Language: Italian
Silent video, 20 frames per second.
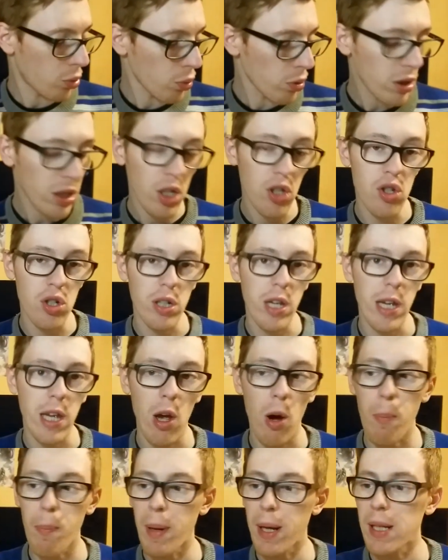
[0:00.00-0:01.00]
tutti i giochi
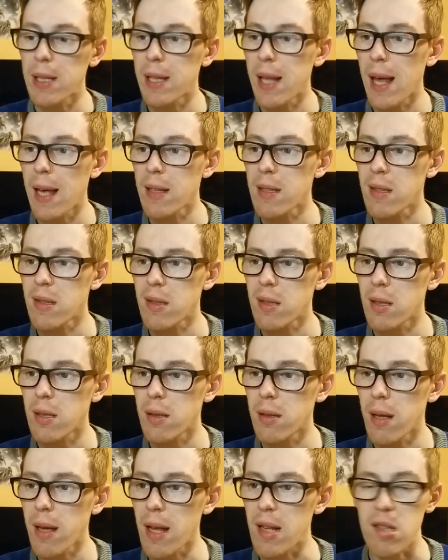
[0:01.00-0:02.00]
che ho per
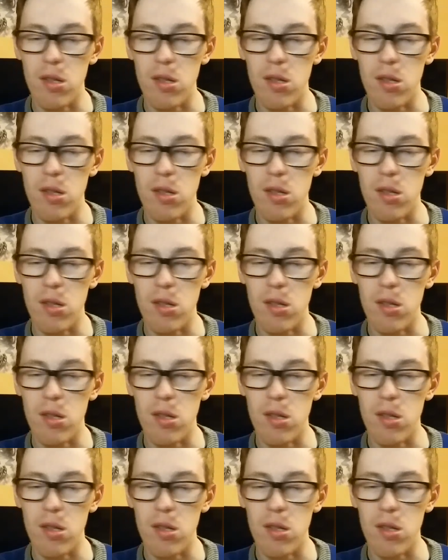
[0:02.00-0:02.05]
NES è